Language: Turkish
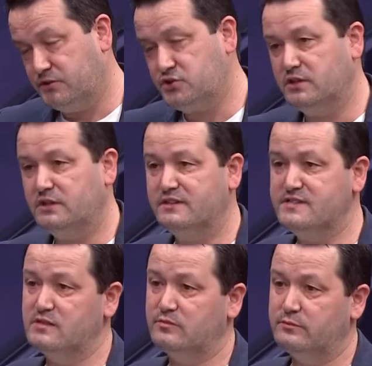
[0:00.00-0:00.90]
İşte
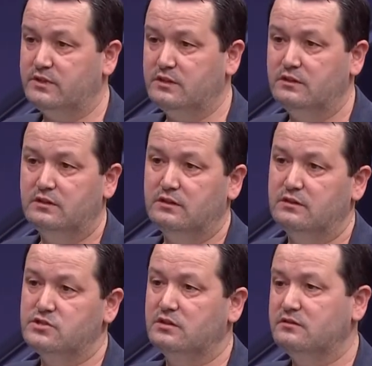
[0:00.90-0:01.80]
resim gibi, e,
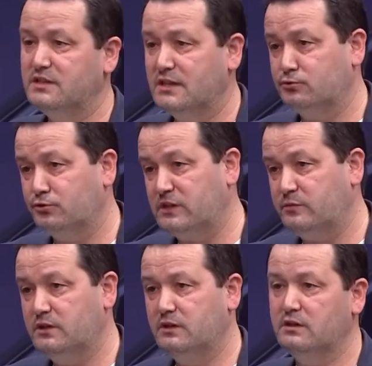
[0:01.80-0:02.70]
işte tiyatro
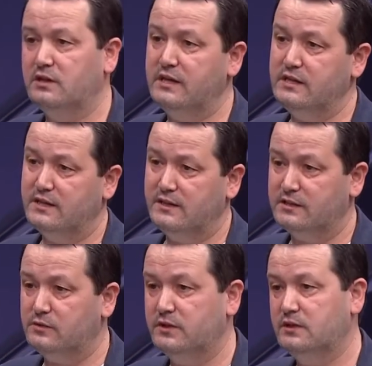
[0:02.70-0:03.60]
gibi, heykel
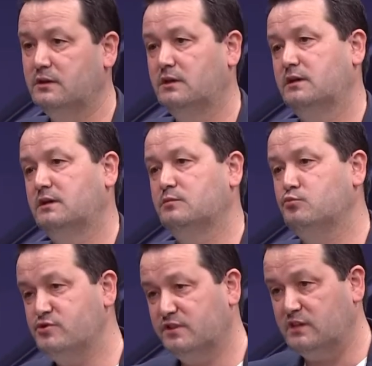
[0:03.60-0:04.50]
gibi, hı hı.
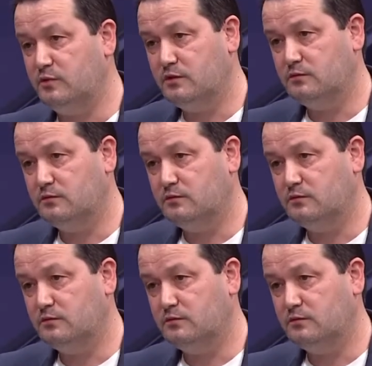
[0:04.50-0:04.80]
müzik gibi